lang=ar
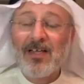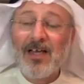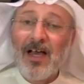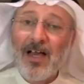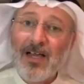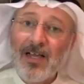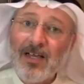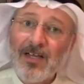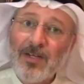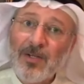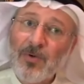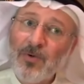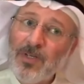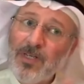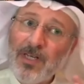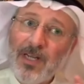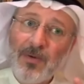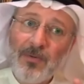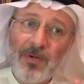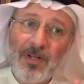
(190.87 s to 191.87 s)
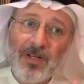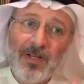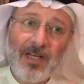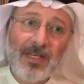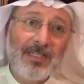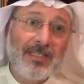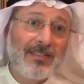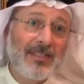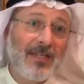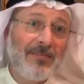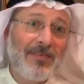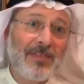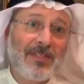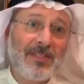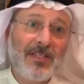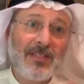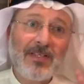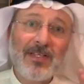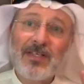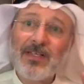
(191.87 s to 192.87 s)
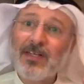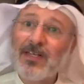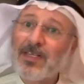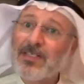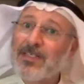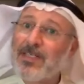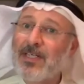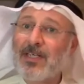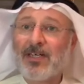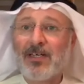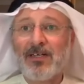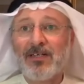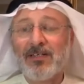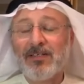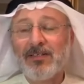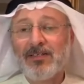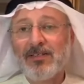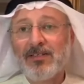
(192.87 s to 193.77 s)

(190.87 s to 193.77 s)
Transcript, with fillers: اخر يقول لي لا والله انا تلفت نظري الرشيقه